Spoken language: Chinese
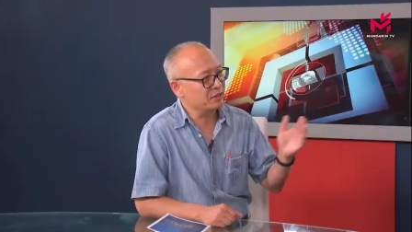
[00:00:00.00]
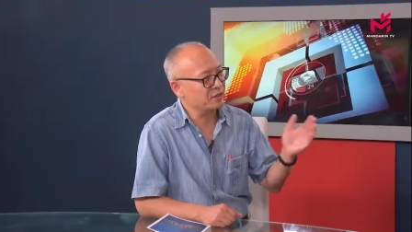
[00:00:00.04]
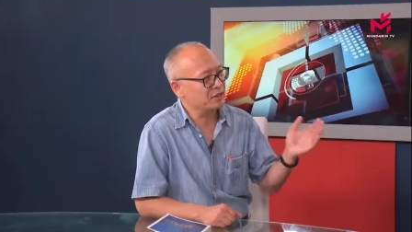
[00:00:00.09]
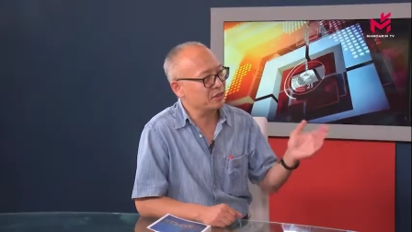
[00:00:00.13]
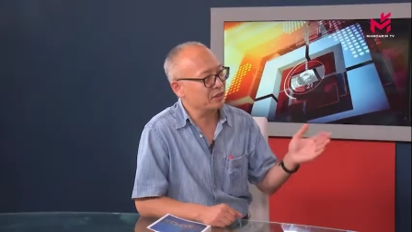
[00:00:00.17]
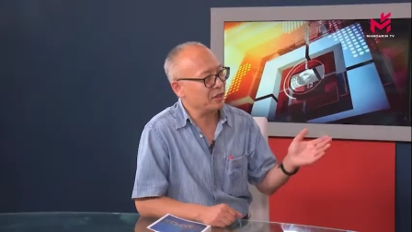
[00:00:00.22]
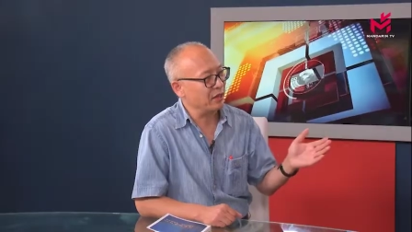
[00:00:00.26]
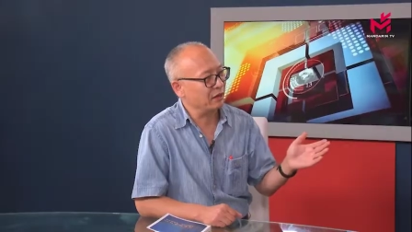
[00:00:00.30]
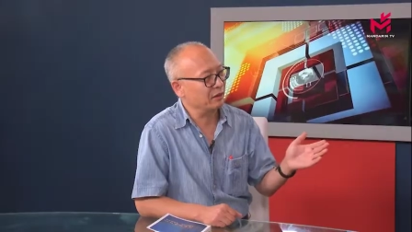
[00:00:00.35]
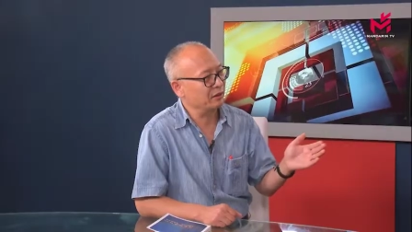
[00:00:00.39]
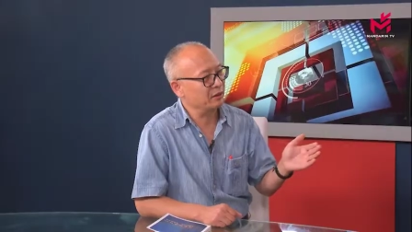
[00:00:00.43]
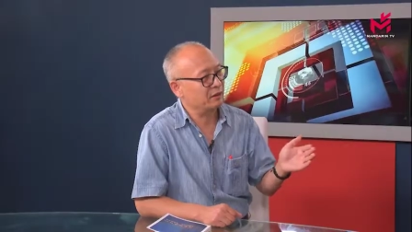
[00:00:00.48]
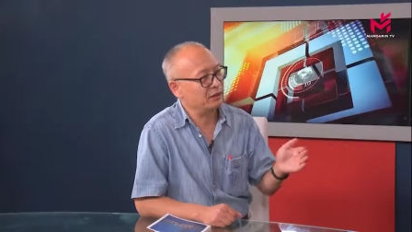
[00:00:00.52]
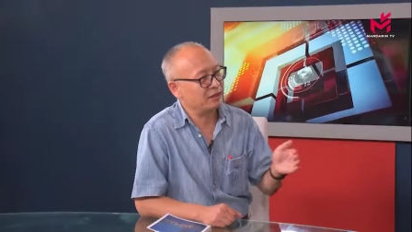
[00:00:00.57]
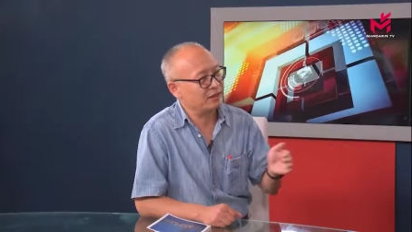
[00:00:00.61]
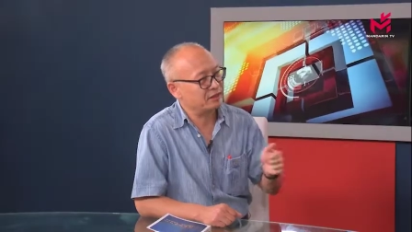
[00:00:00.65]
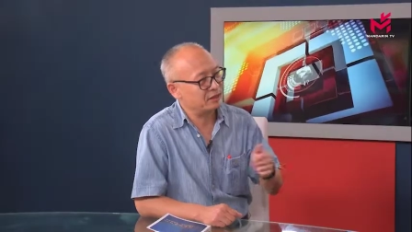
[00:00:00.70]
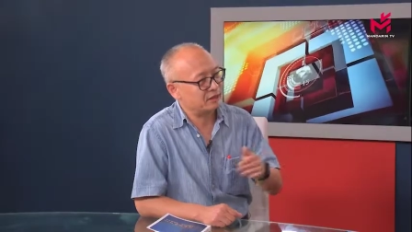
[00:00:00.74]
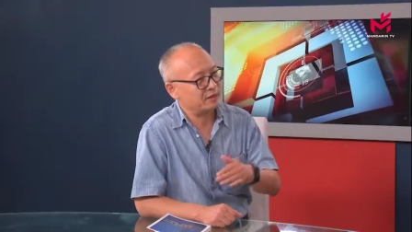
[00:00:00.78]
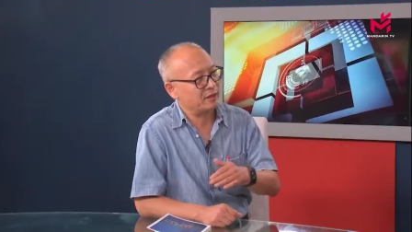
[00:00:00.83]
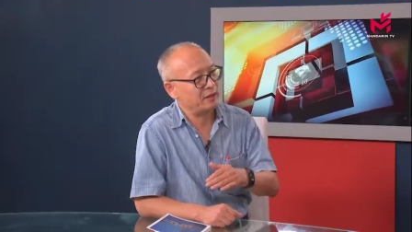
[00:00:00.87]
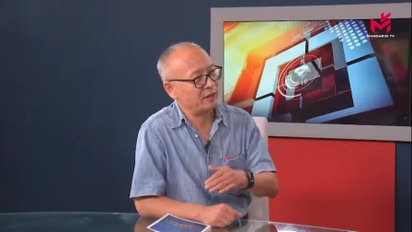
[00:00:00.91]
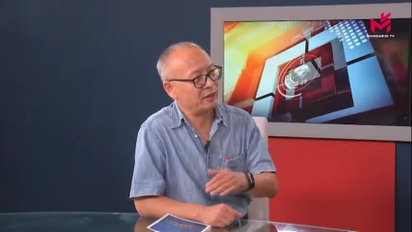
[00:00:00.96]
前和
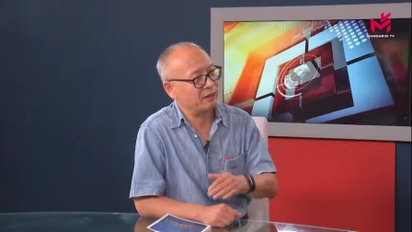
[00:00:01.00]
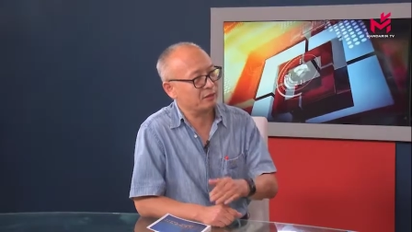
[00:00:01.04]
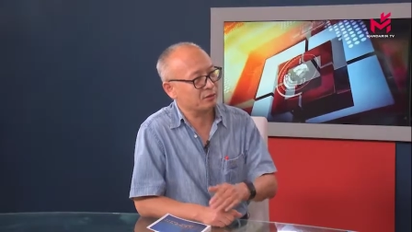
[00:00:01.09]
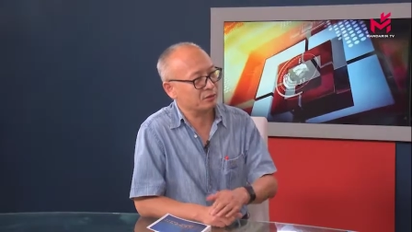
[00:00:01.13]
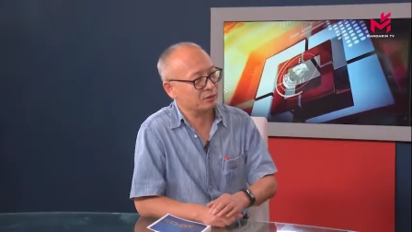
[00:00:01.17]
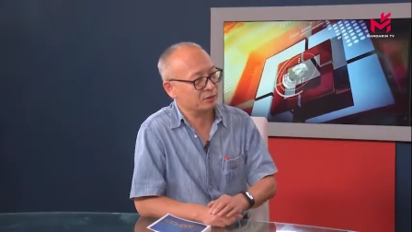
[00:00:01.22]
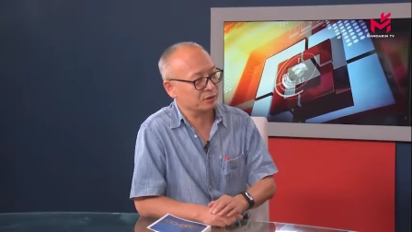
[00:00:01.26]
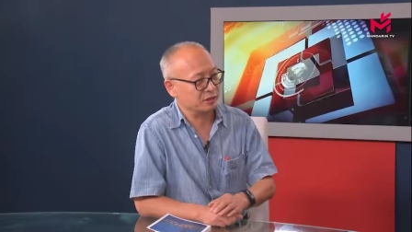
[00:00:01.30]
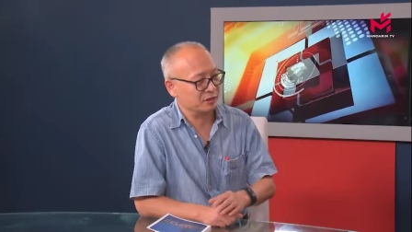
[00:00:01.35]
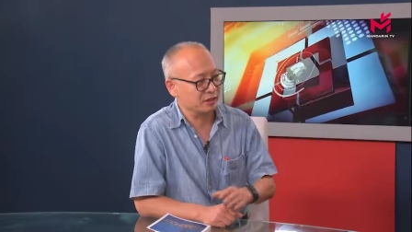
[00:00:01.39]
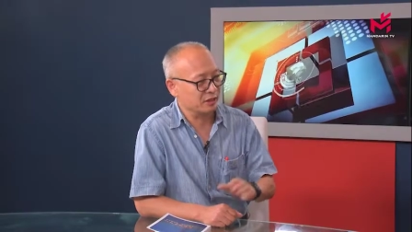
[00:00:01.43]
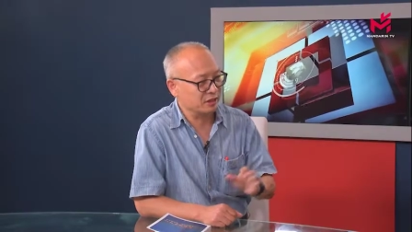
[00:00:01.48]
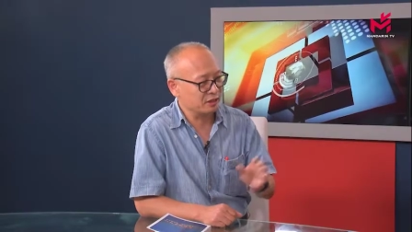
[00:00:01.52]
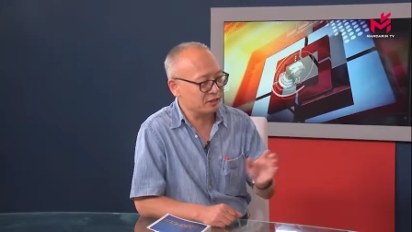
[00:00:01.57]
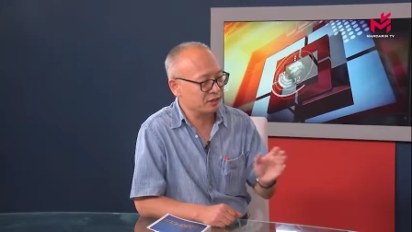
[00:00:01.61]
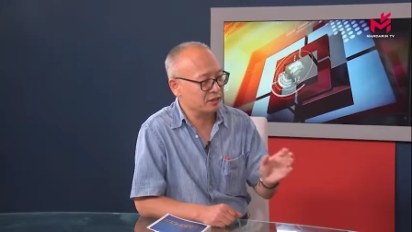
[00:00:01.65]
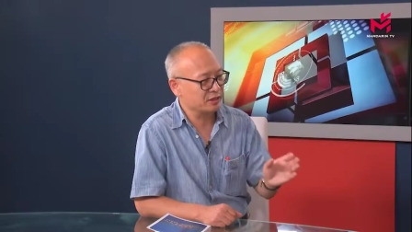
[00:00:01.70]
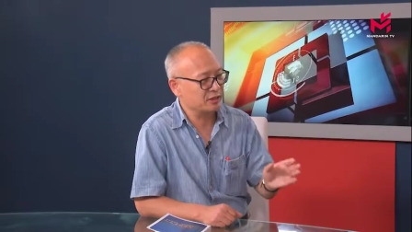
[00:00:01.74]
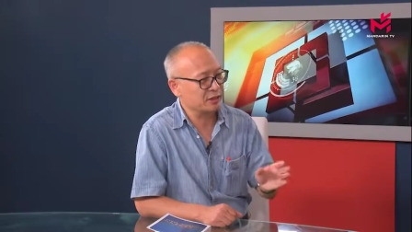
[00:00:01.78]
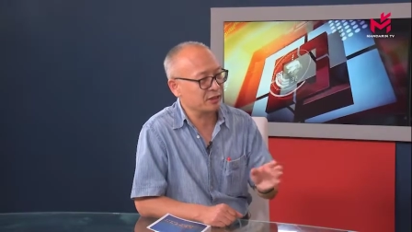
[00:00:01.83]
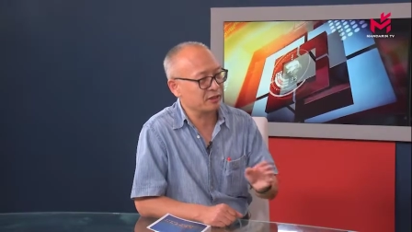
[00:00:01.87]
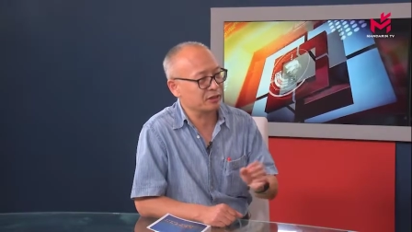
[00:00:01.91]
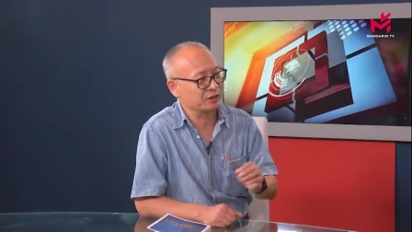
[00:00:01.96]
现在，就是疫情
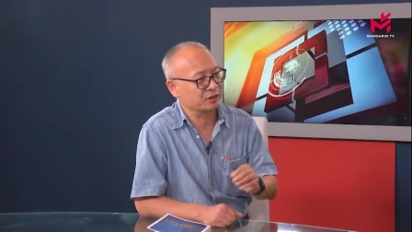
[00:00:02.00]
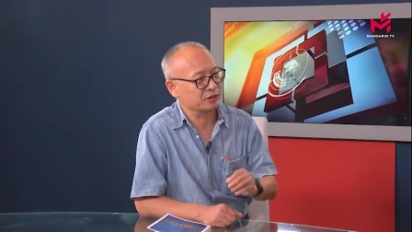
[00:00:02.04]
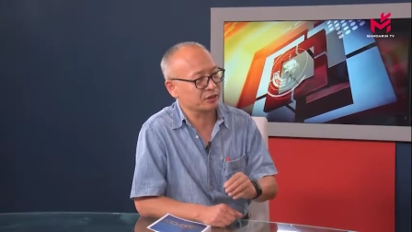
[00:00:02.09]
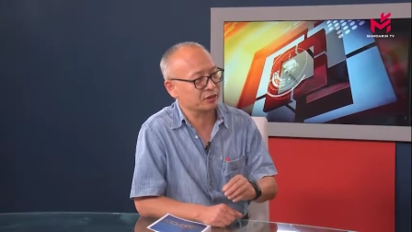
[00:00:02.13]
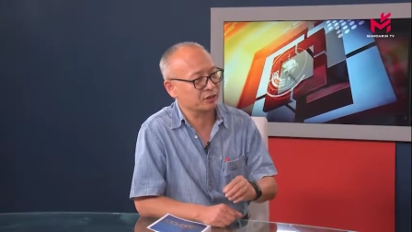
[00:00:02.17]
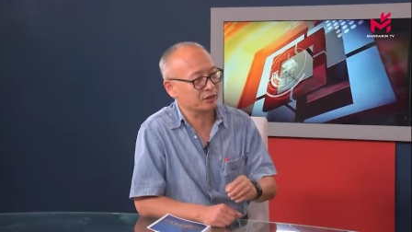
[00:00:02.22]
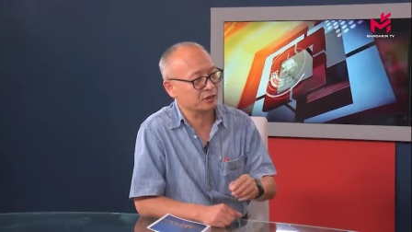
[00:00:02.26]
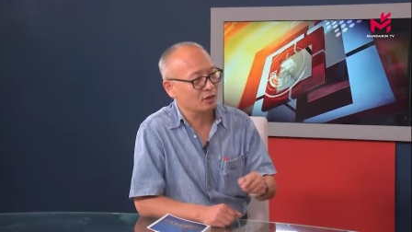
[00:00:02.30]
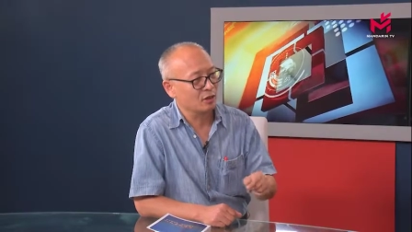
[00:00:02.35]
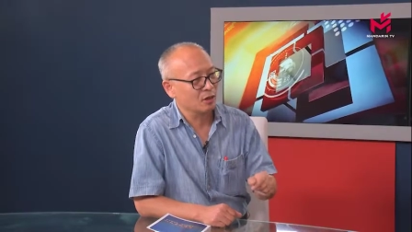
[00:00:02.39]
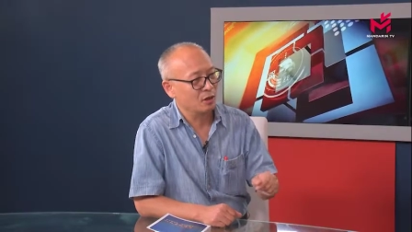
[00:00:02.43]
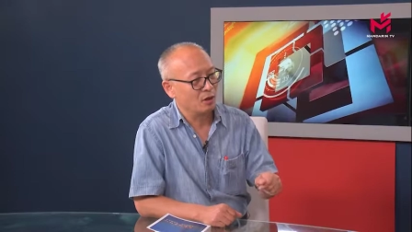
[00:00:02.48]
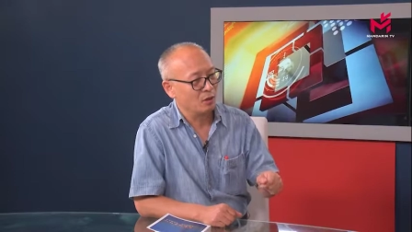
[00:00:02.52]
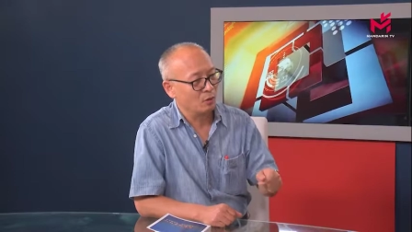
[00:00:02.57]
期间也是，